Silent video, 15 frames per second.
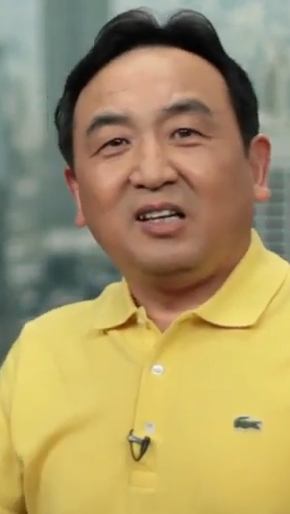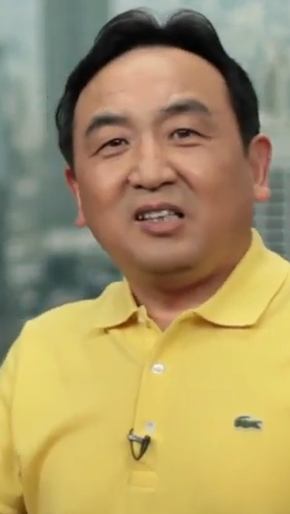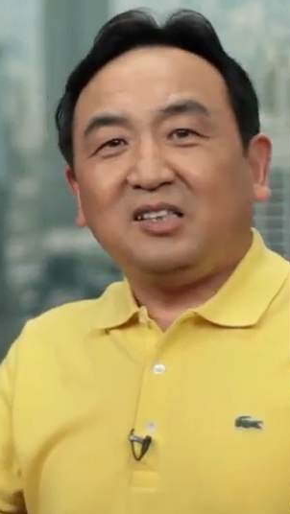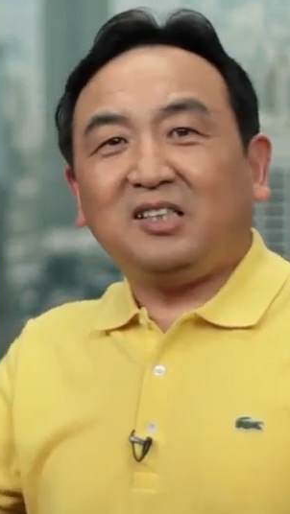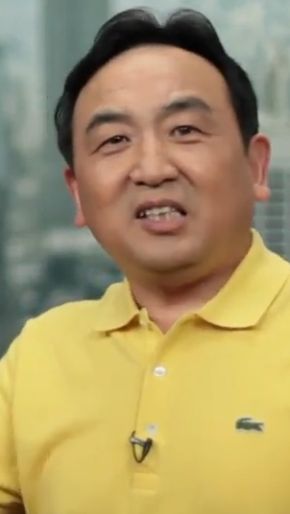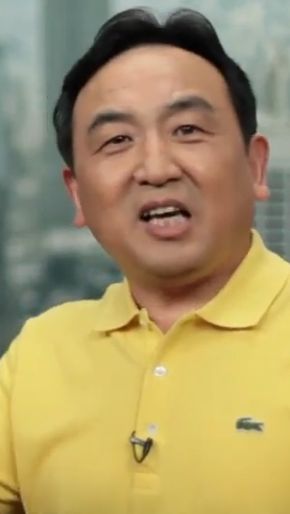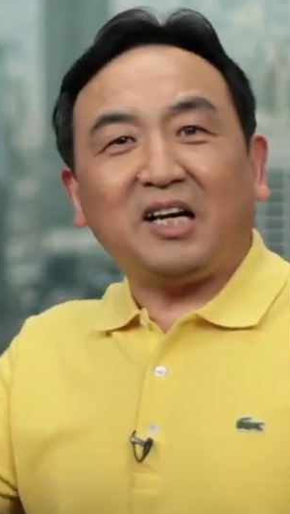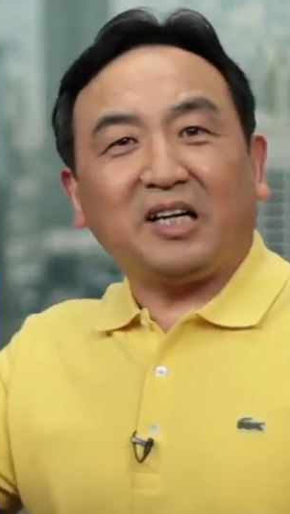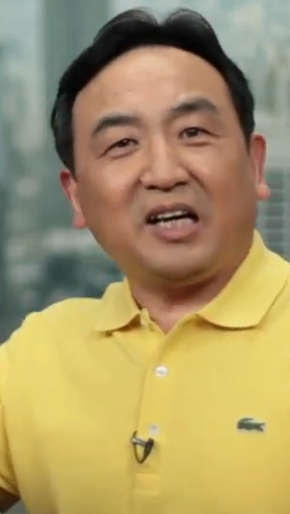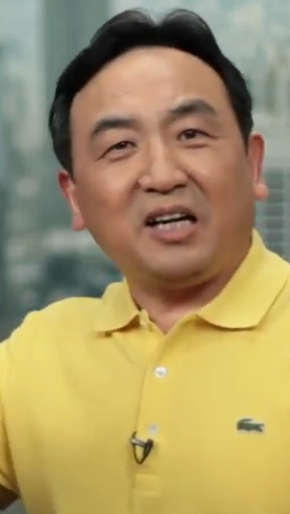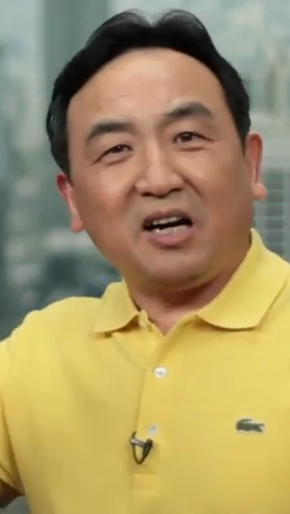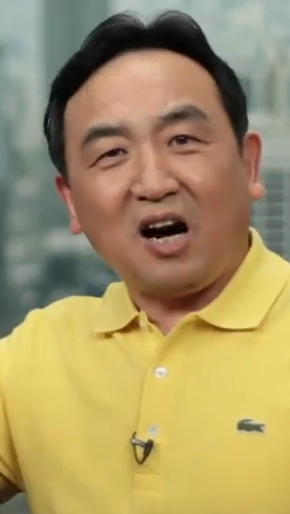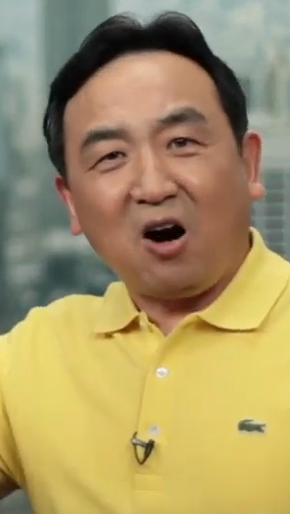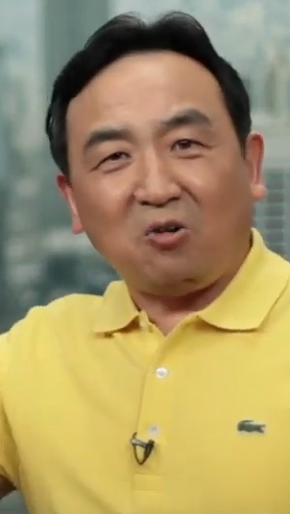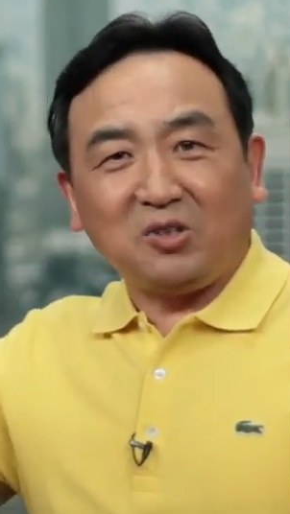献给
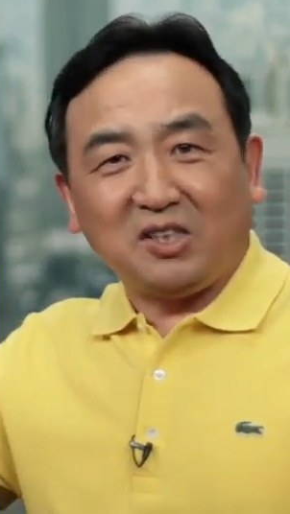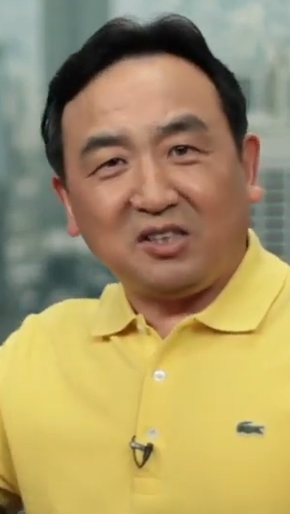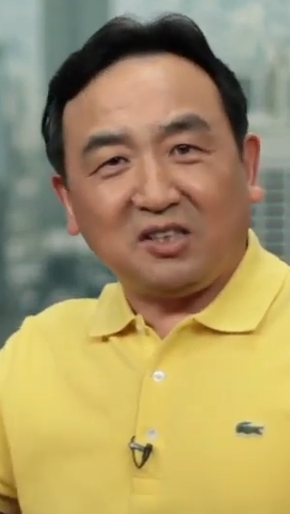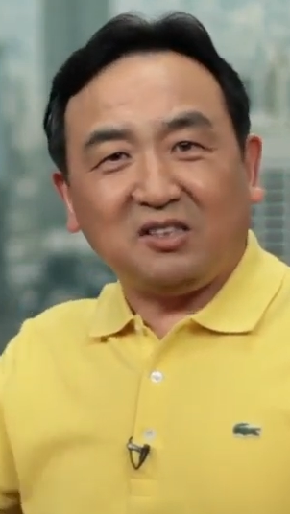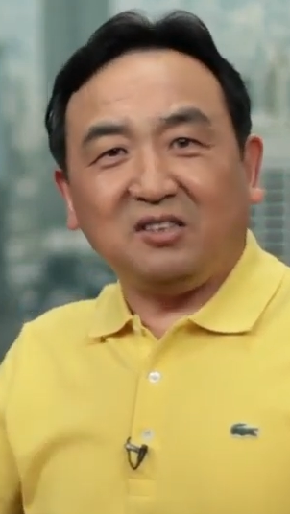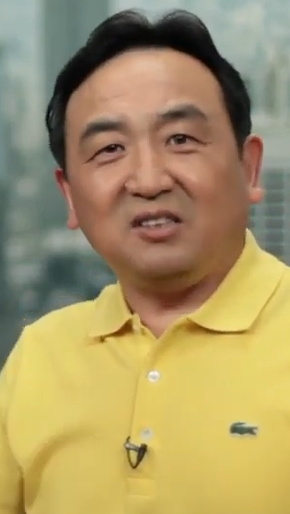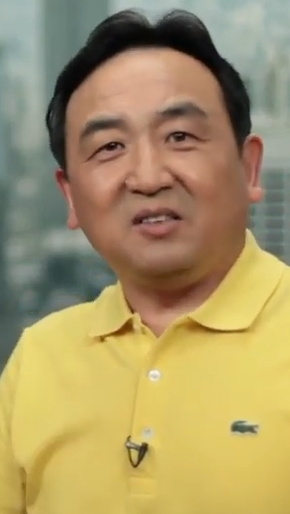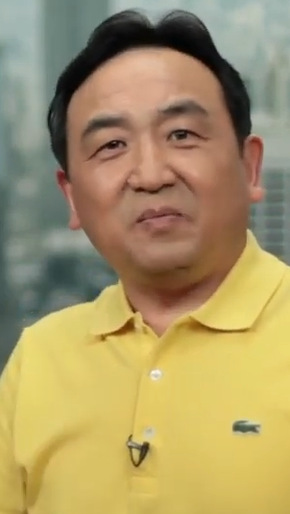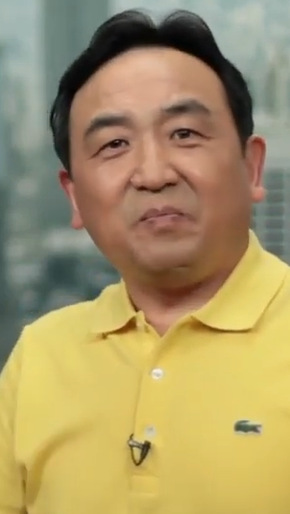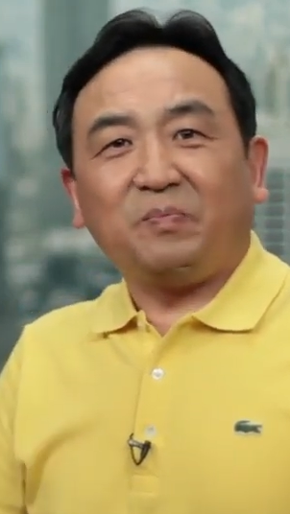好人的歌。